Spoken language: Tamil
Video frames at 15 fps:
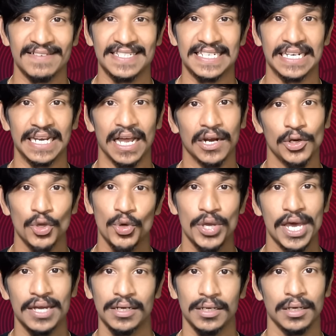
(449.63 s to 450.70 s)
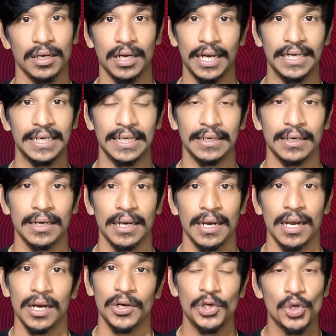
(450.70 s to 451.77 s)
கவனிச்சிங்களா நியூயார்க் லண்டன்
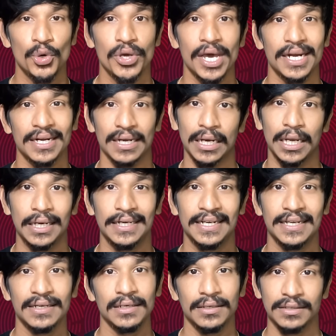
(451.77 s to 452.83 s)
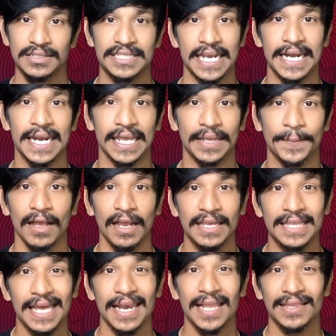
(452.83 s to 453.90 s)
நியூயார்க் லண்டன் சென்னை
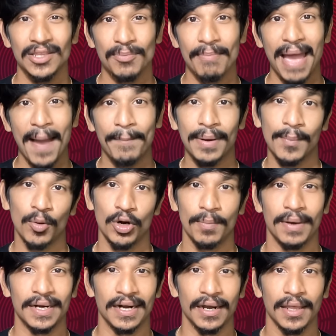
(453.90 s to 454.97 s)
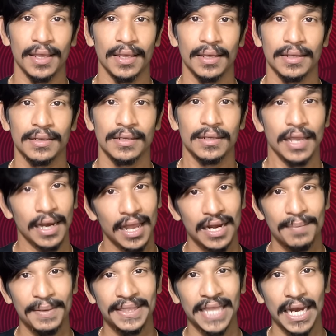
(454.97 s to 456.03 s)
இது எல்லாத்தையும் மேப்பில் போட்டு பாருங்களேன்
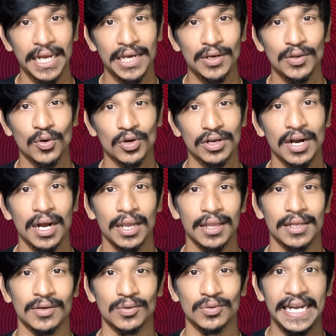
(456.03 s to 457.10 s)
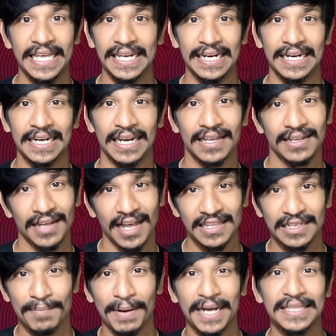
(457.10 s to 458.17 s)
எல்லாருமே தண்ணி ஓரங்கள் தான் இருக்கும் நீர் இருக்குல்ல
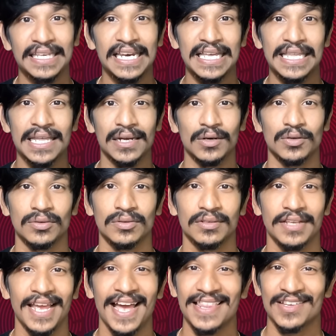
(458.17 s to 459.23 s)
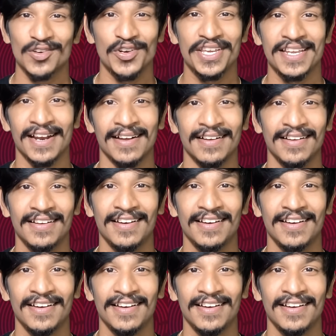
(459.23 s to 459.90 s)
அதுக்கு பக்கத்துலேயே தான் இருக்கும் ஏன் அதை குறிக்கிறாங்க